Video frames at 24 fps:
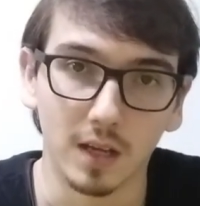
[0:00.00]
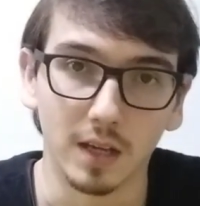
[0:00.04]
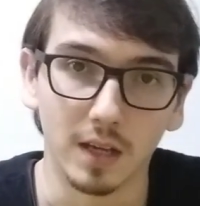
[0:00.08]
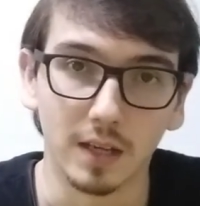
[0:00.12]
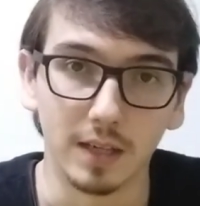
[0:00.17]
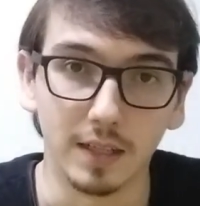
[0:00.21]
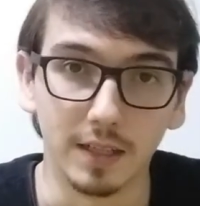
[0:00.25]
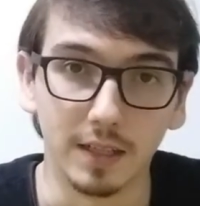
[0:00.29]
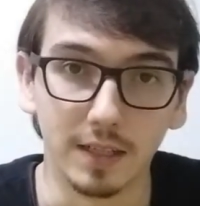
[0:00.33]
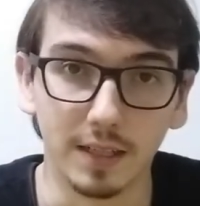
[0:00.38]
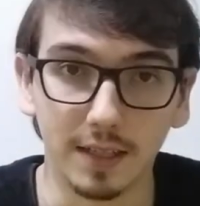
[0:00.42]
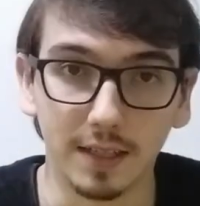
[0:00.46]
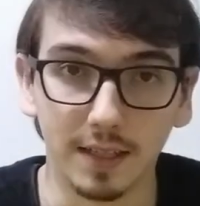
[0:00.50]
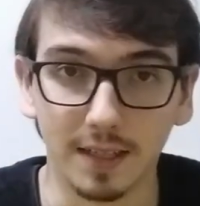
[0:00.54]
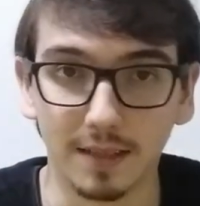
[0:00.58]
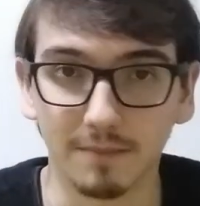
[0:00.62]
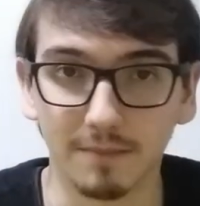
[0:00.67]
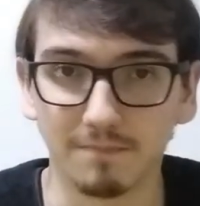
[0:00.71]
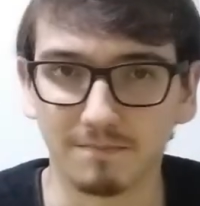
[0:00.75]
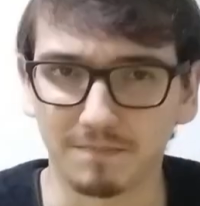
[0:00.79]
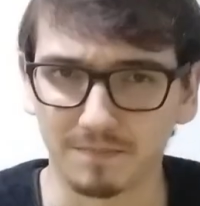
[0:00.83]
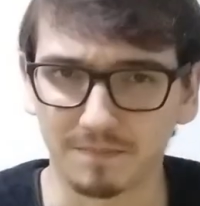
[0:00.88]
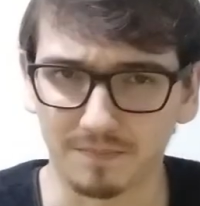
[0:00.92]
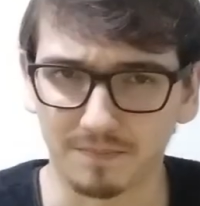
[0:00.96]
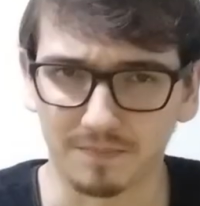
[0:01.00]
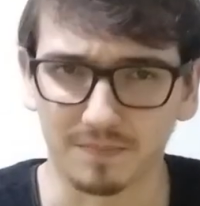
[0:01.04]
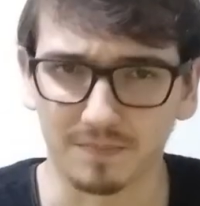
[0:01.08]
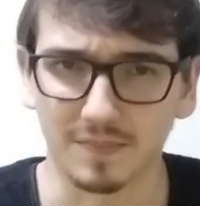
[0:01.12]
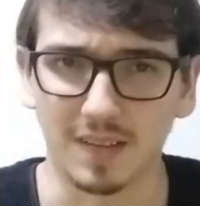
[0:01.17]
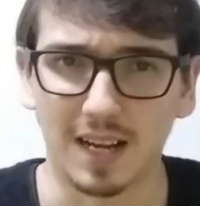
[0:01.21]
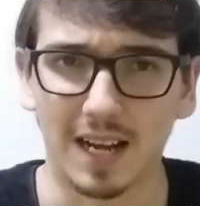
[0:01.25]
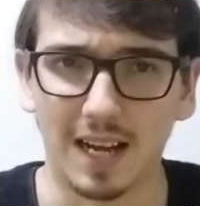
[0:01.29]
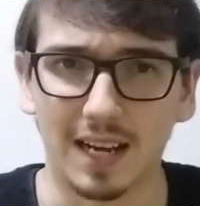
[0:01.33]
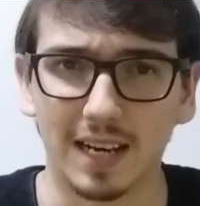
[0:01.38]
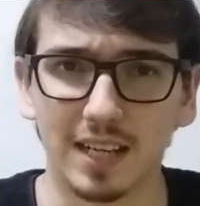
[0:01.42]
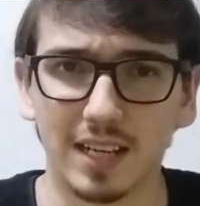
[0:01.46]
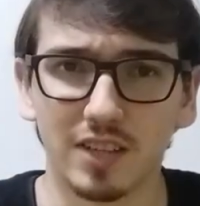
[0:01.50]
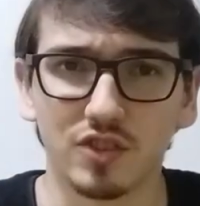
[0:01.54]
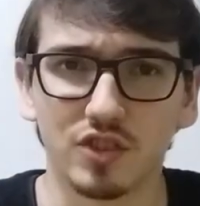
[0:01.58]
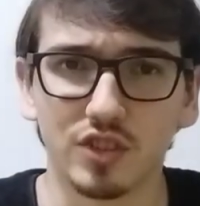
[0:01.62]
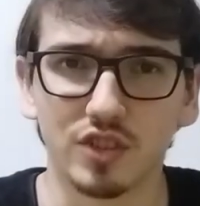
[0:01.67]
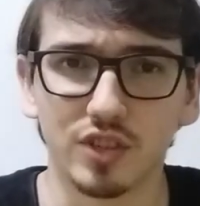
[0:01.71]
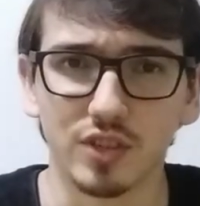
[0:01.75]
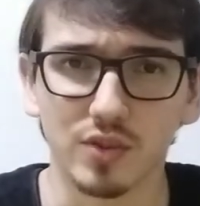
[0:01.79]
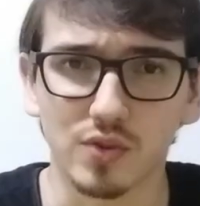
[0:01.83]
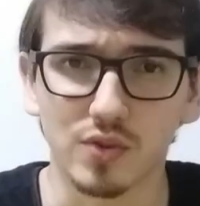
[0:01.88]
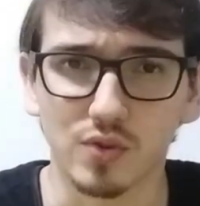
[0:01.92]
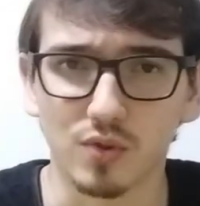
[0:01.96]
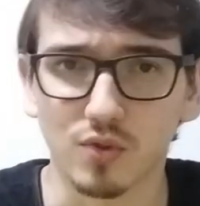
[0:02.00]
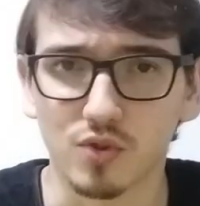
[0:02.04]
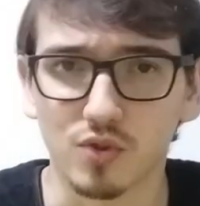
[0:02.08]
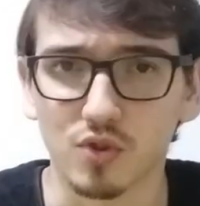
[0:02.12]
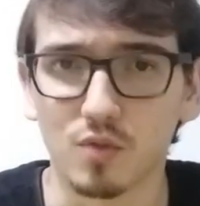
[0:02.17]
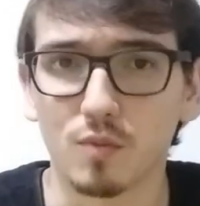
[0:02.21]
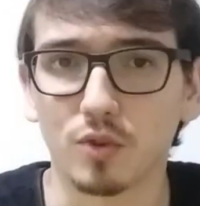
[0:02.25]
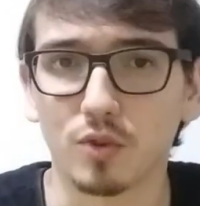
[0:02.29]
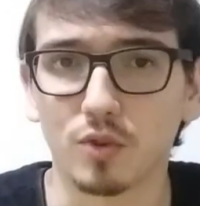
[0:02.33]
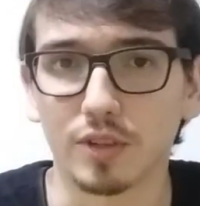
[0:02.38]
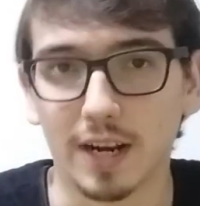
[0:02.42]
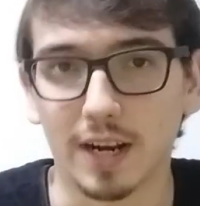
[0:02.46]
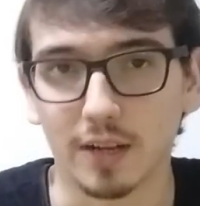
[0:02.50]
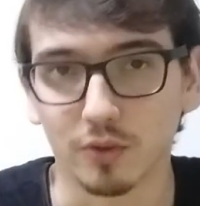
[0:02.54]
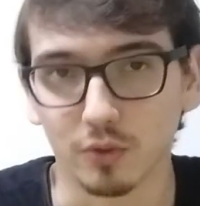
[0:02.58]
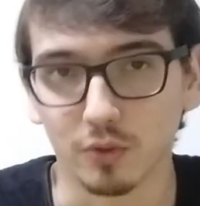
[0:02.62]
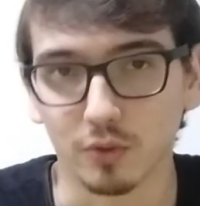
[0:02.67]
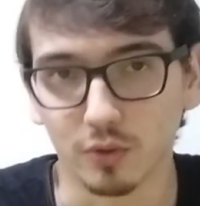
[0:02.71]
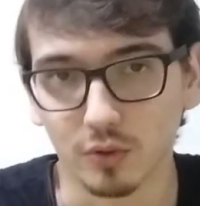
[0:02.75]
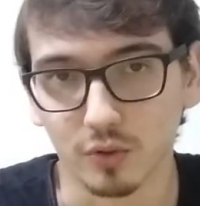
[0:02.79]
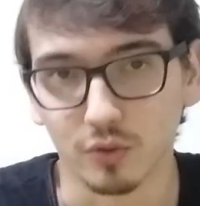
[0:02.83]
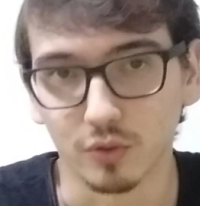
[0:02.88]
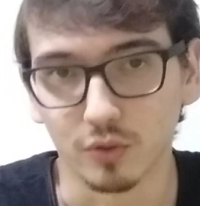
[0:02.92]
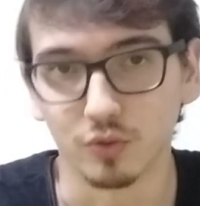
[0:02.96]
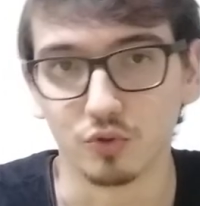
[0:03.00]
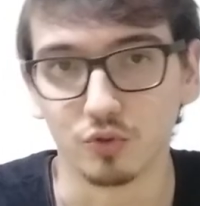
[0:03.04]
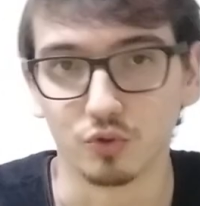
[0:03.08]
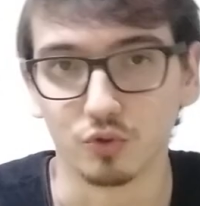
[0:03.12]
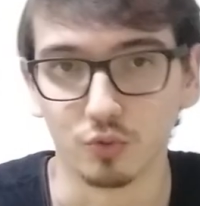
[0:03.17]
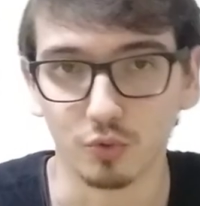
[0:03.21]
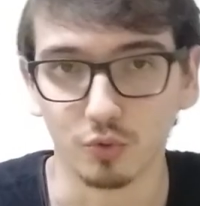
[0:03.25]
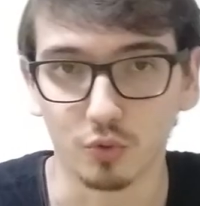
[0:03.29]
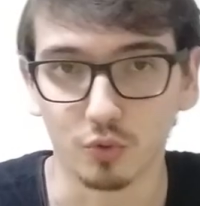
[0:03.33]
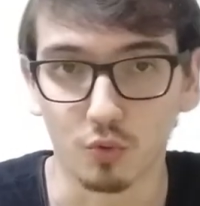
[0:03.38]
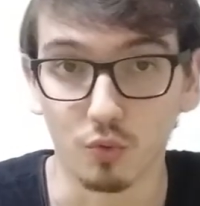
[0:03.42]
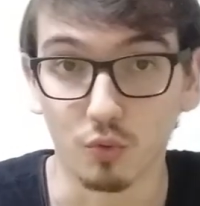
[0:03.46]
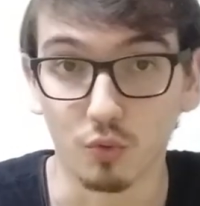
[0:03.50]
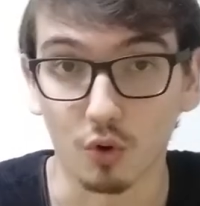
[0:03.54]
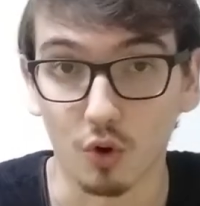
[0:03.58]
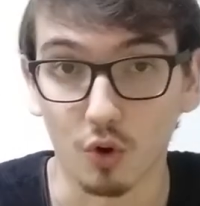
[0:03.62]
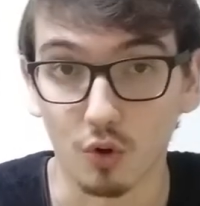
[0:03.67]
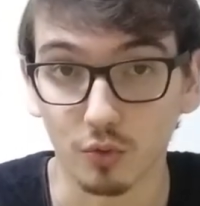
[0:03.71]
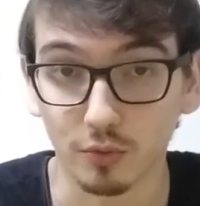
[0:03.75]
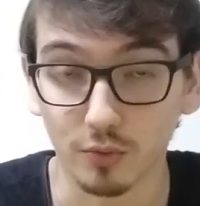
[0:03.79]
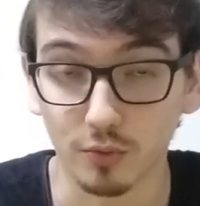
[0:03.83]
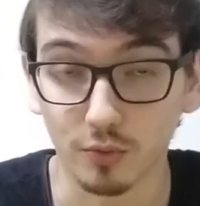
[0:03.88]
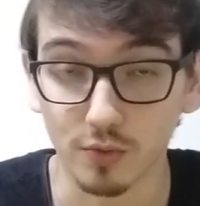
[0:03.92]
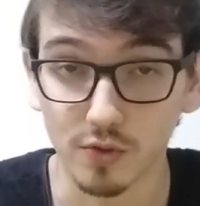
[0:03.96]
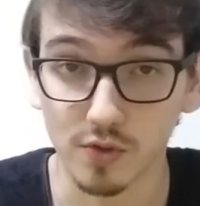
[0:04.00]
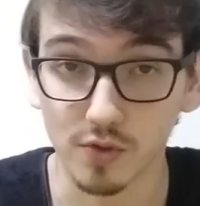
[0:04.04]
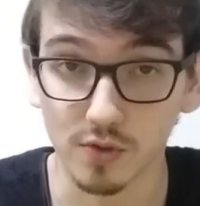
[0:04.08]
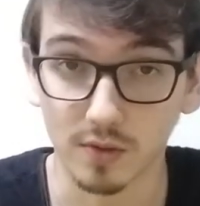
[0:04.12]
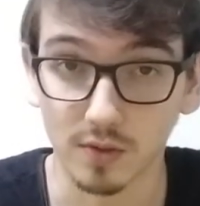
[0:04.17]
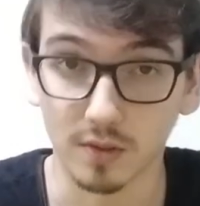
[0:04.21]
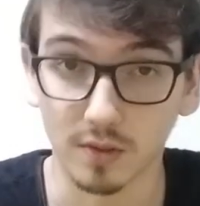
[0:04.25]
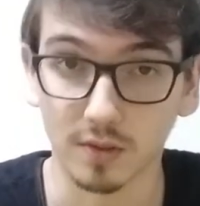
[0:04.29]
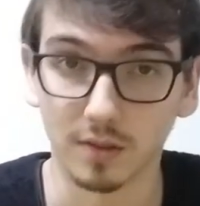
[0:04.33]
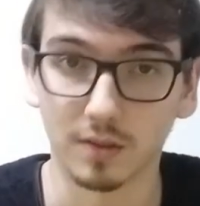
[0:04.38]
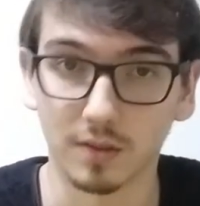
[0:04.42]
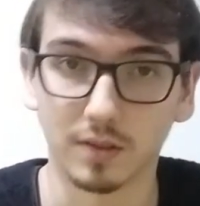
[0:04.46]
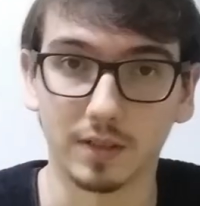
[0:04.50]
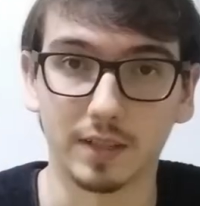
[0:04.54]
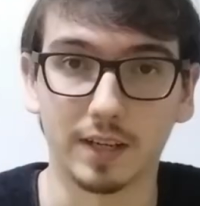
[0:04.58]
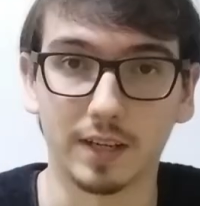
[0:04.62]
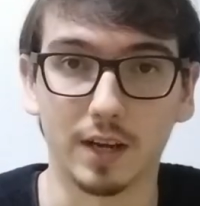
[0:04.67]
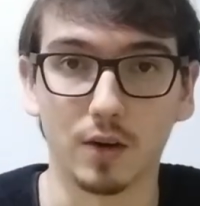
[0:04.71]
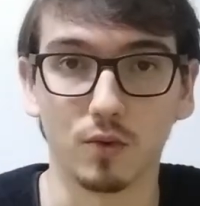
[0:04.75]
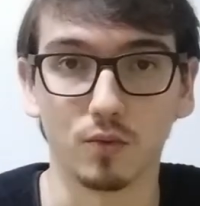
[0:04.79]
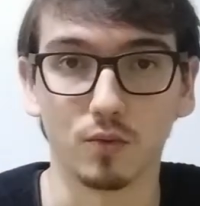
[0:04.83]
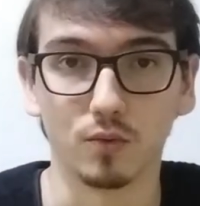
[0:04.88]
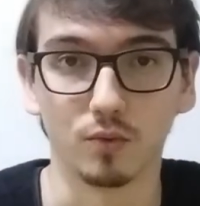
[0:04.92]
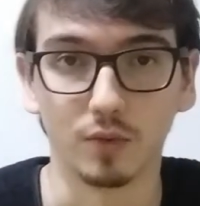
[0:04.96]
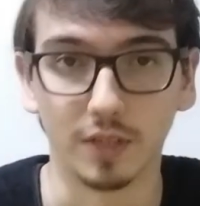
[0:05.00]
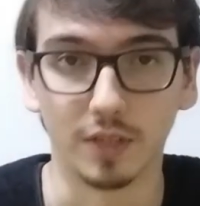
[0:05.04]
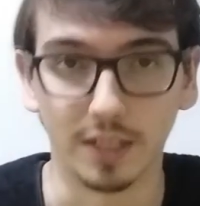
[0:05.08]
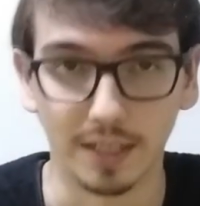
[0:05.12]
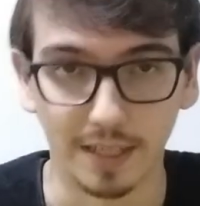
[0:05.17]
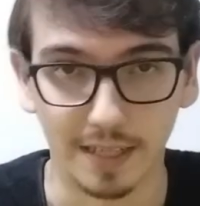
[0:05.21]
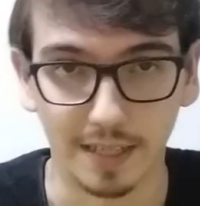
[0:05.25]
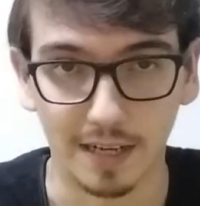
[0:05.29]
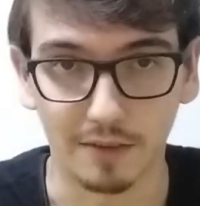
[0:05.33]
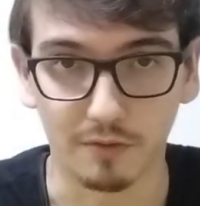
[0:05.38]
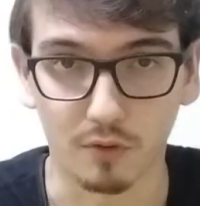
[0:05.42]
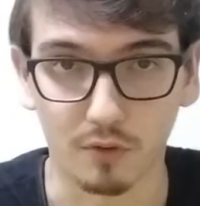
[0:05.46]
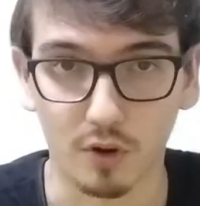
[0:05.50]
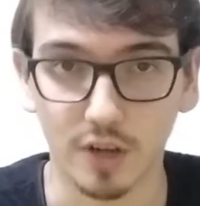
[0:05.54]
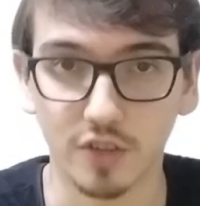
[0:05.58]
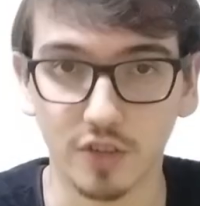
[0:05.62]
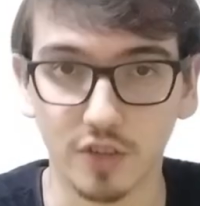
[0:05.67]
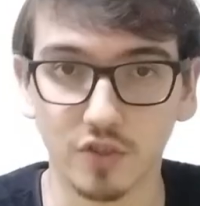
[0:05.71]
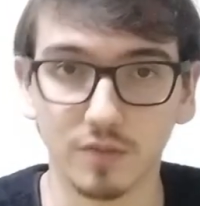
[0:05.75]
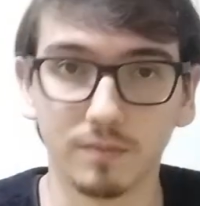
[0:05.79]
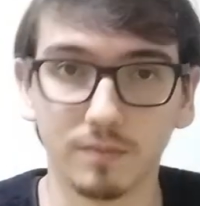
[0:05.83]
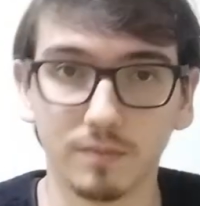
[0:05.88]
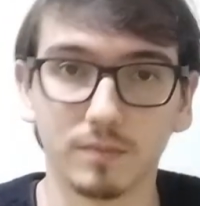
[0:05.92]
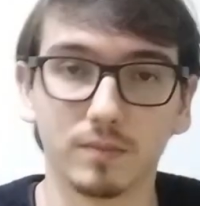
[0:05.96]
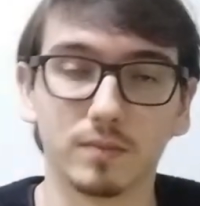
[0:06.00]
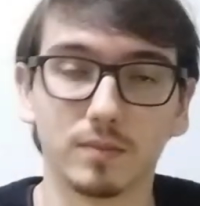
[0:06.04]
E além disso, eu sou moderador junto com o Lontus, que é o líder da Void.